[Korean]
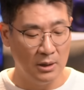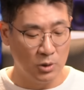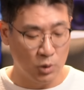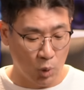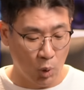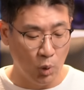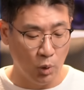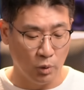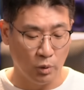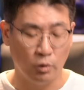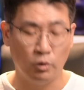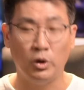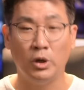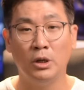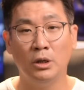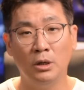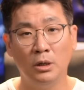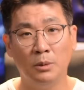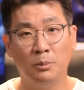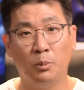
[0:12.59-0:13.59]
좋은
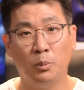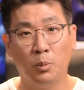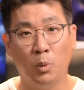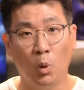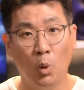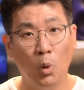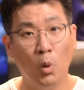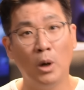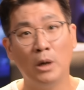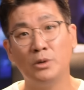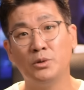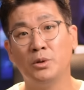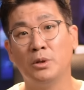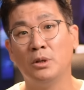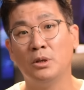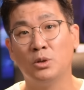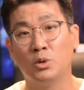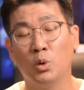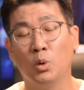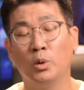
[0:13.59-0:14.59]
귀를 보호할 수
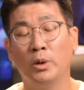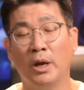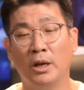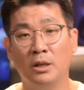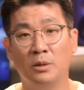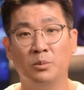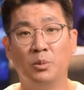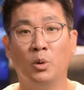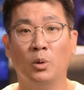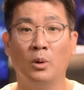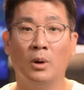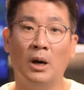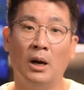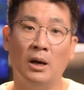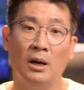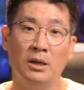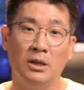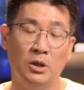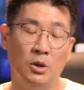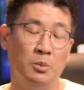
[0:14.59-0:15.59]
있는 좋은
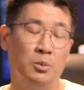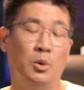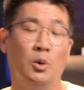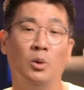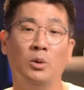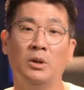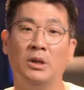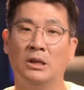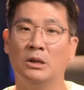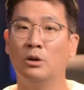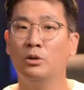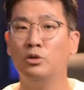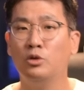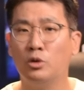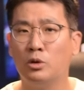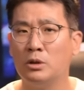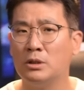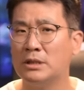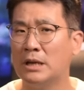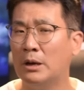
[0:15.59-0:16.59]
헤드폰과 이어폰 이런
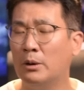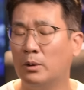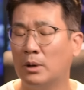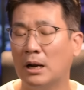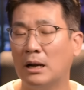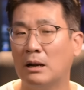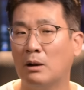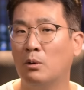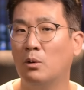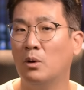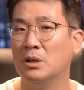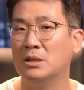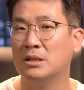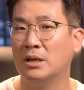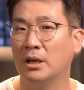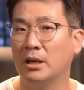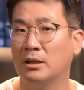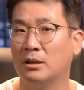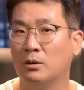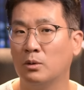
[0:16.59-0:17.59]
류를 사용을 하라고
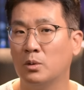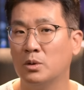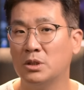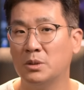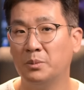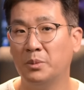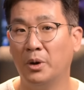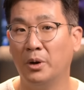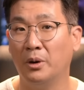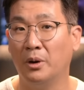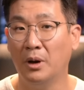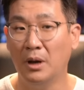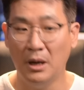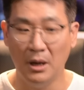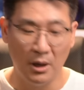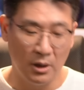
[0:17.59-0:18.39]
권장해 드리고 싶어요.